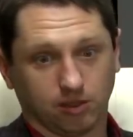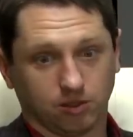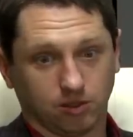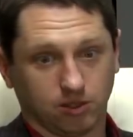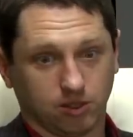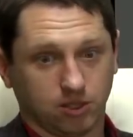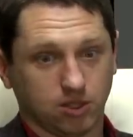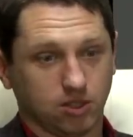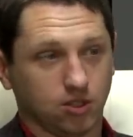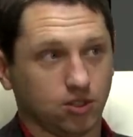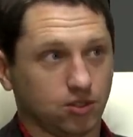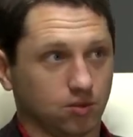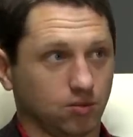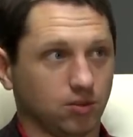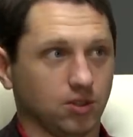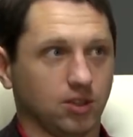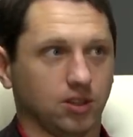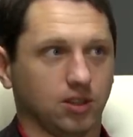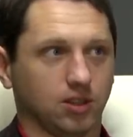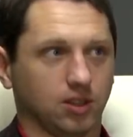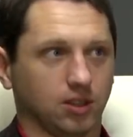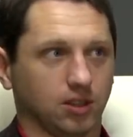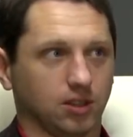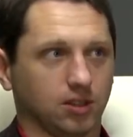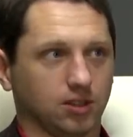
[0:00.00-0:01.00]
То есть ты ничего
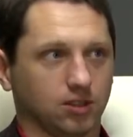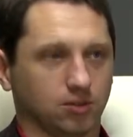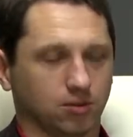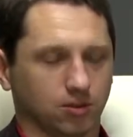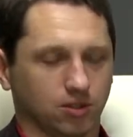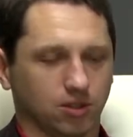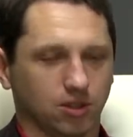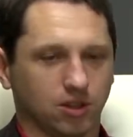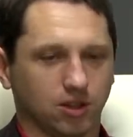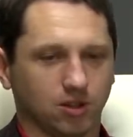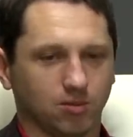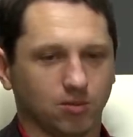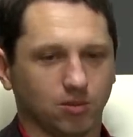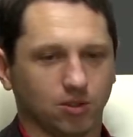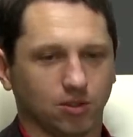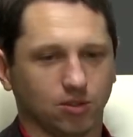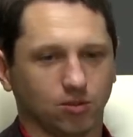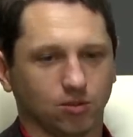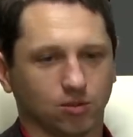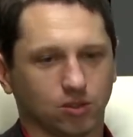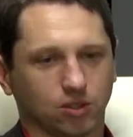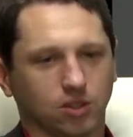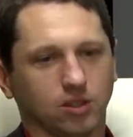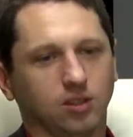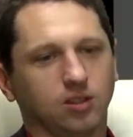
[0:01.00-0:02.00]
не делаешь, вот никому не
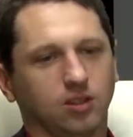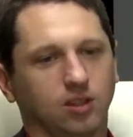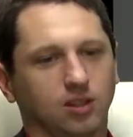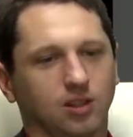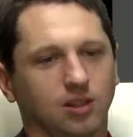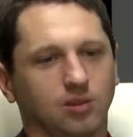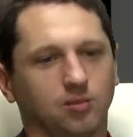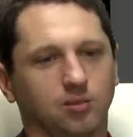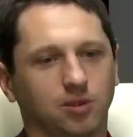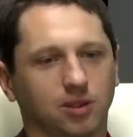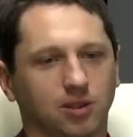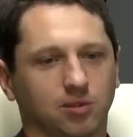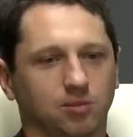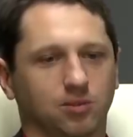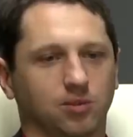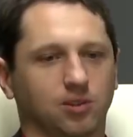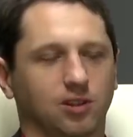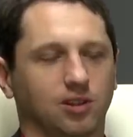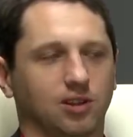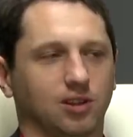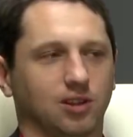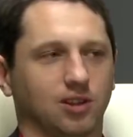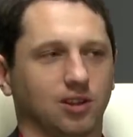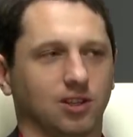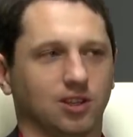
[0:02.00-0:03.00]
нужен. Это для меня
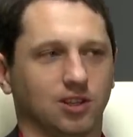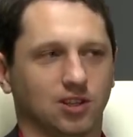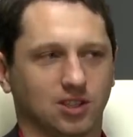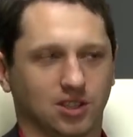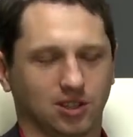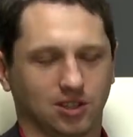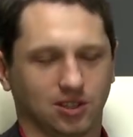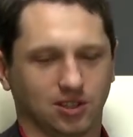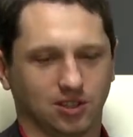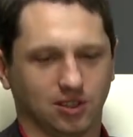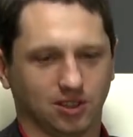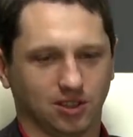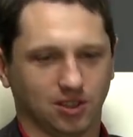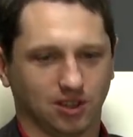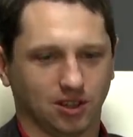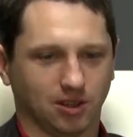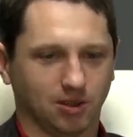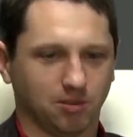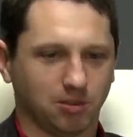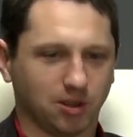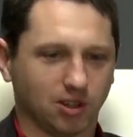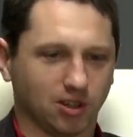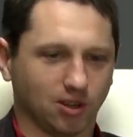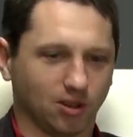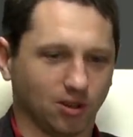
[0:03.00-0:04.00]
было, конечно,
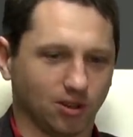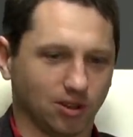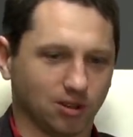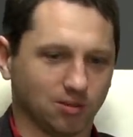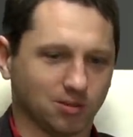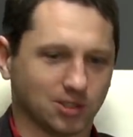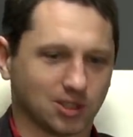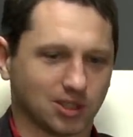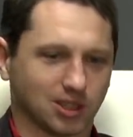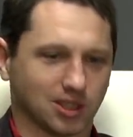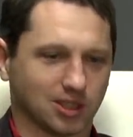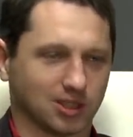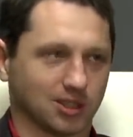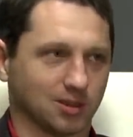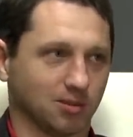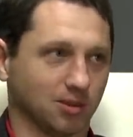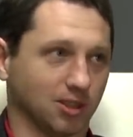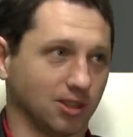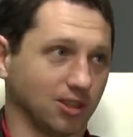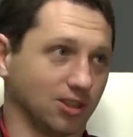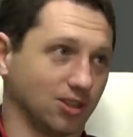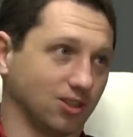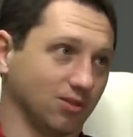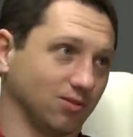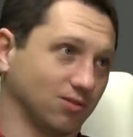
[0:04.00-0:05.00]
определенным стрессом,
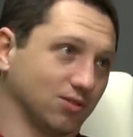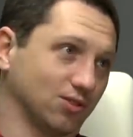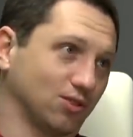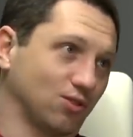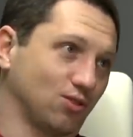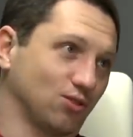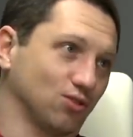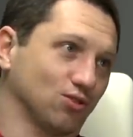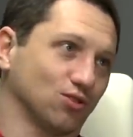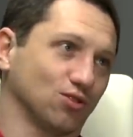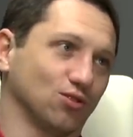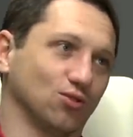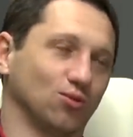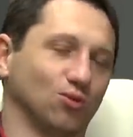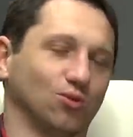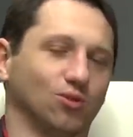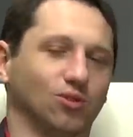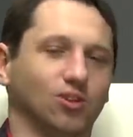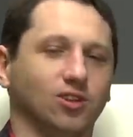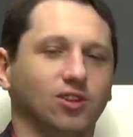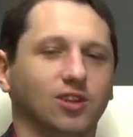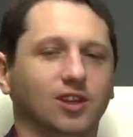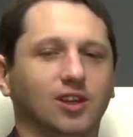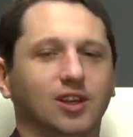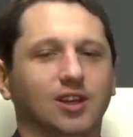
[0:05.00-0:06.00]
я даже
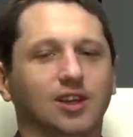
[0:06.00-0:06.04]
взгрустнул.